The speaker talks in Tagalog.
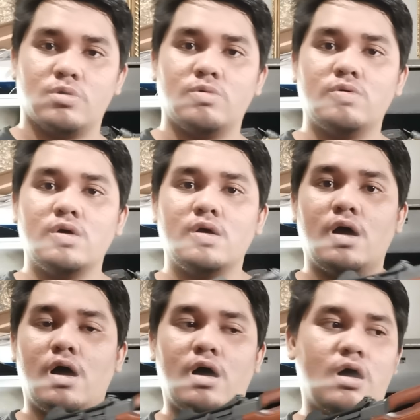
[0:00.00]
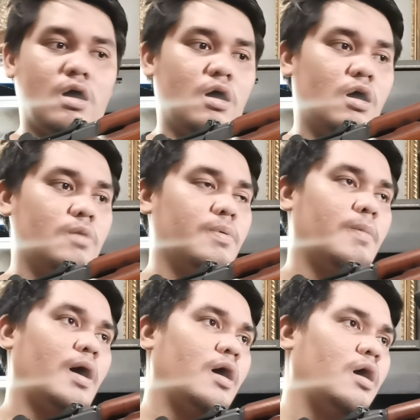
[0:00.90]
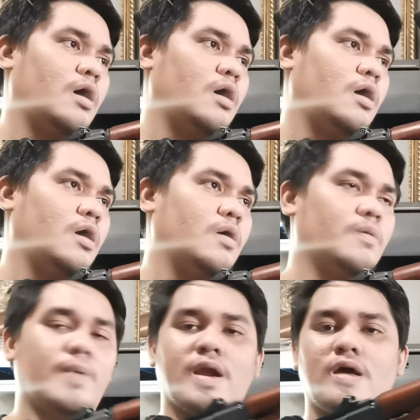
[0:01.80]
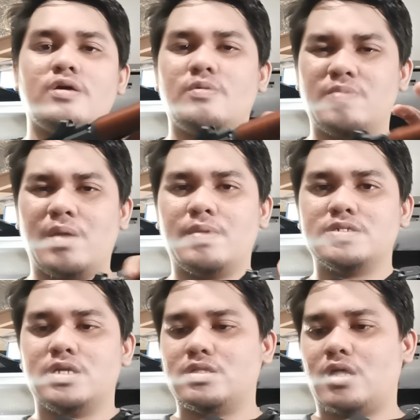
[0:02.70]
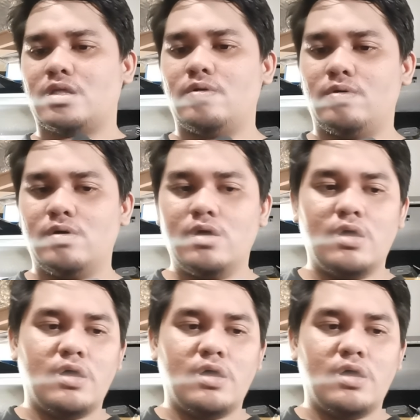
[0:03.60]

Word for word: So, uh, ano pa ba? Para, marami kasi nagtatanong